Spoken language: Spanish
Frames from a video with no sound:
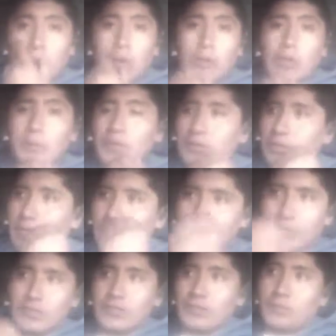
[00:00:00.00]
Obviamente al
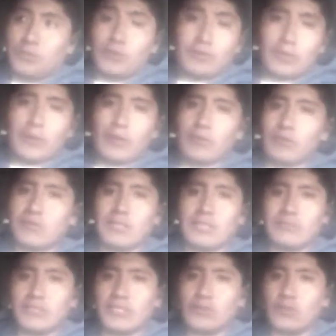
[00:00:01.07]
principio te va a
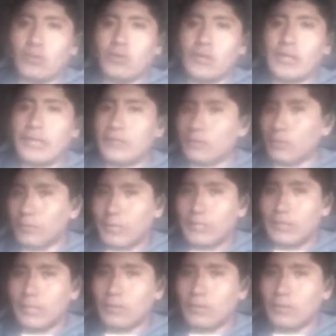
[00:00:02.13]
costar 10 dólares o 20